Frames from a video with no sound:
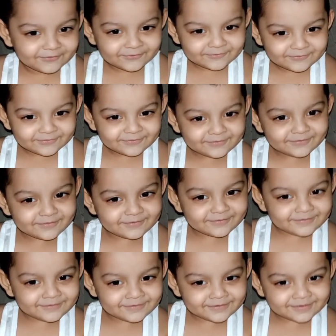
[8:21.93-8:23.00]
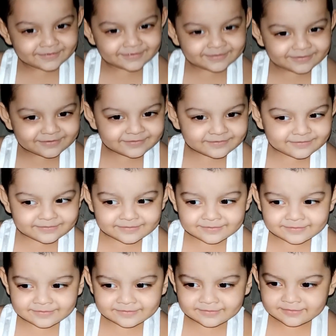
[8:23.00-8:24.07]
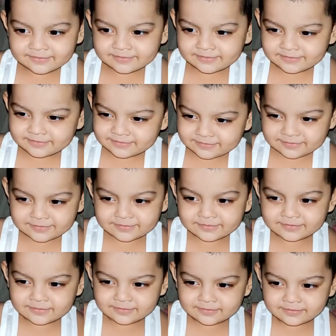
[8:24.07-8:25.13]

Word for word: তুমি আমাকে বকু বকু করে দেবে কেন